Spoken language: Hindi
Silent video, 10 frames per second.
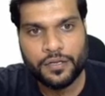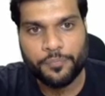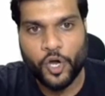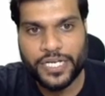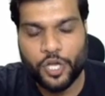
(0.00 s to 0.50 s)

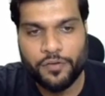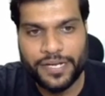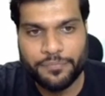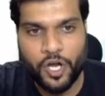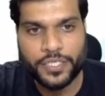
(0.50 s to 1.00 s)
पोलर
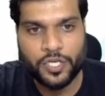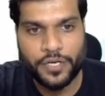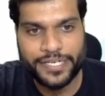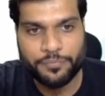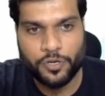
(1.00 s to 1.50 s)
कॉवलेंट बॉन्ड
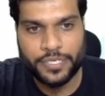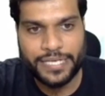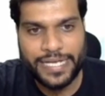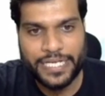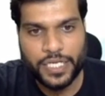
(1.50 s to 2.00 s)
कॉर्डिनेट बॉन्ड एंड
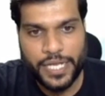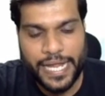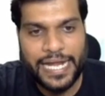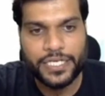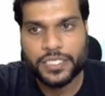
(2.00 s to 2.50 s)
आइनिक
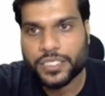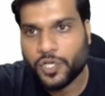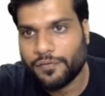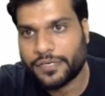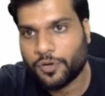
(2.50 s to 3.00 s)
एंड
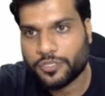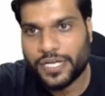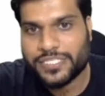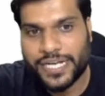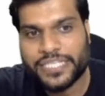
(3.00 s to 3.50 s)
कॉवलेंट बॉन्ड तो
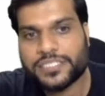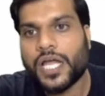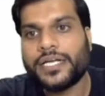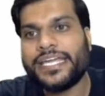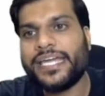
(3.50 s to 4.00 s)
आंसर इज
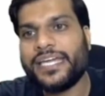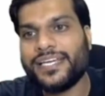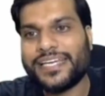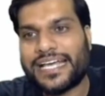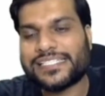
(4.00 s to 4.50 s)

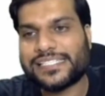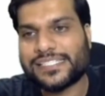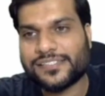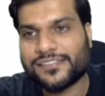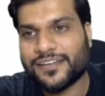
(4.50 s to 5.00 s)
डी यस
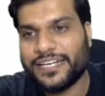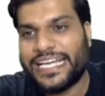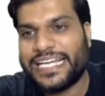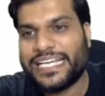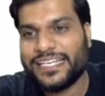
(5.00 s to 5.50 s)

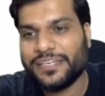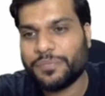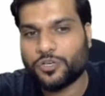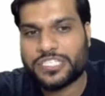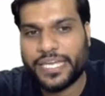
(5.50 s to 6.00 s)
डी
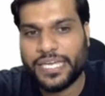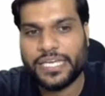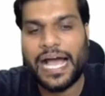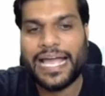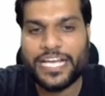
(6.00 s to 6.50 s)
बिल्कुल सही
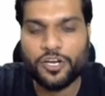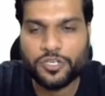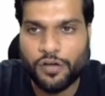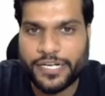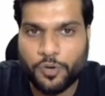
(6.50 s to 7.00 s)
आइनिक और
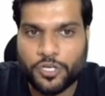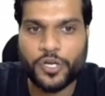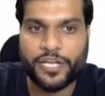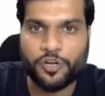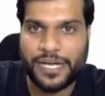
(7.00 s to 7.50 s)
कॉवलेंट बॉन्ड
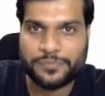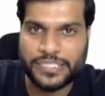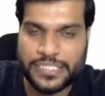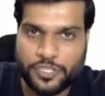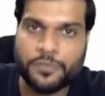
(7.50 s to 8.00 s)
और एक और बात
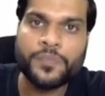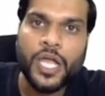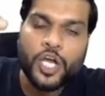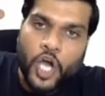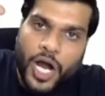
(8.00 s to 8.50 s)
बता देता हूं
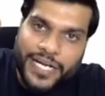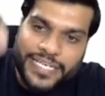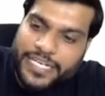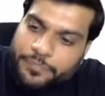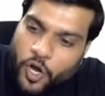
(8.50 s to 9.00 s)

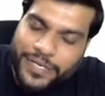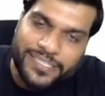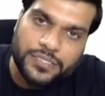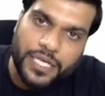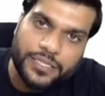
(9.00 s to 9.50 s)
कॉर्डिनेट बॉन्ड
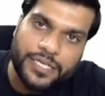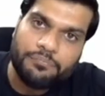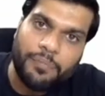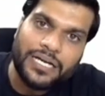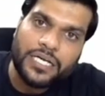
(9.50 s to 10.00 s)
इज नथिंग
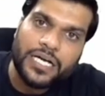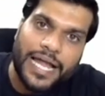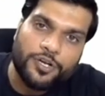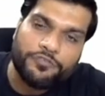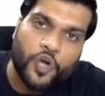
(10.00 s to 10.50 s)
बट अ
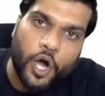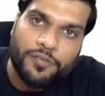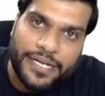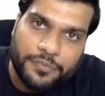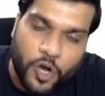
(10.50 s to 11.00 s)
काइंड ऑफ
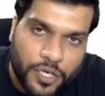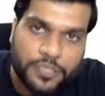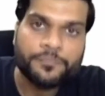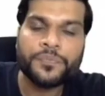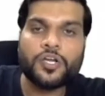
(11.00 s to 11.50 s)
कॉवलेंट बॉन्ड
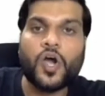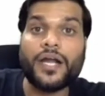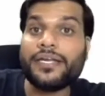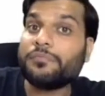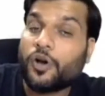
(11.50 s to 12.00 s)

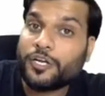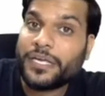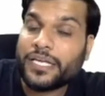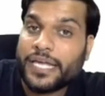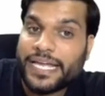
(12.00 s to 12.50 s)
कॉर्डिनेट बॉन्ड भी
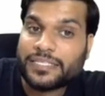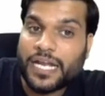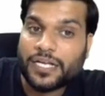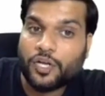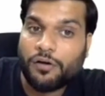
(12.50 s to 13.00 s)
एक तरह
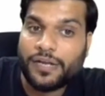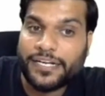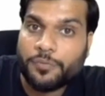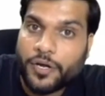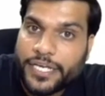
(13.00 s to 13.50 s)
का
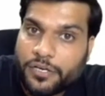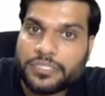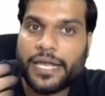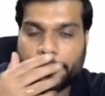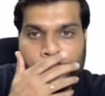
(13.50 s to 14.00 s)
कॉवलेंट बॉन्ड ही
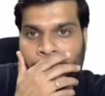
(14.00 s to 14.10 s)
होता है